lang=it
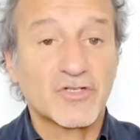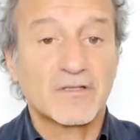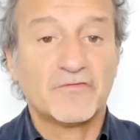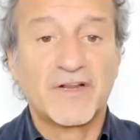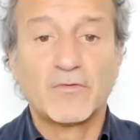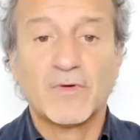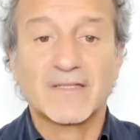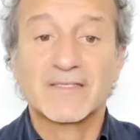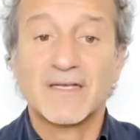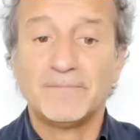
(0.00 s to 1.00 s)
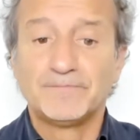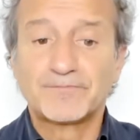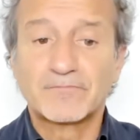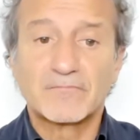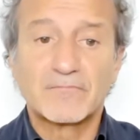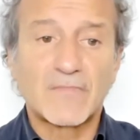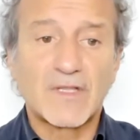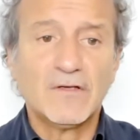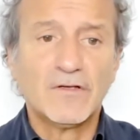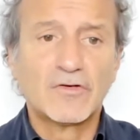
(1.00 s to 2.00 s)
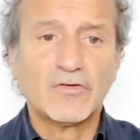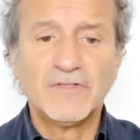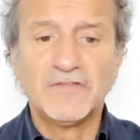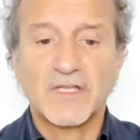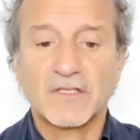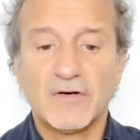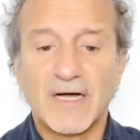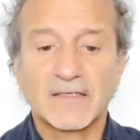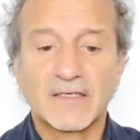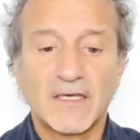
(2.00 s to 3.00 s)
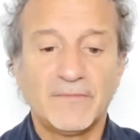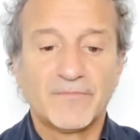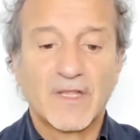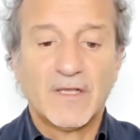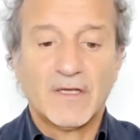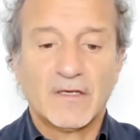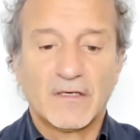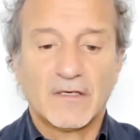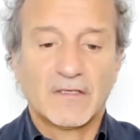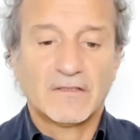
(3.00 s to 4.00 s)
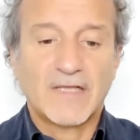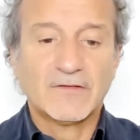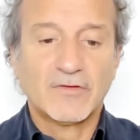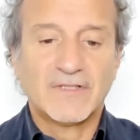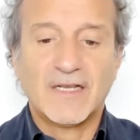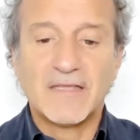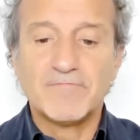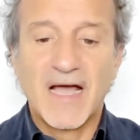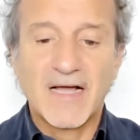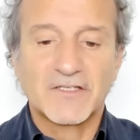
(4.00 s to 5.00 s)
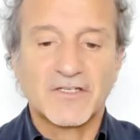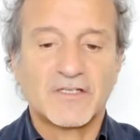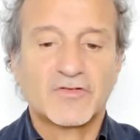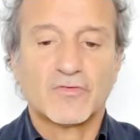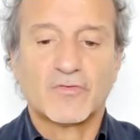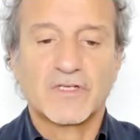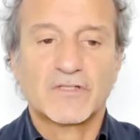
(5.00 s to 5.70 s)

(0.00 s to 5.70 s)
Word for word: di frequenza, eh, condivido anche eh, intanto delle immagini su questo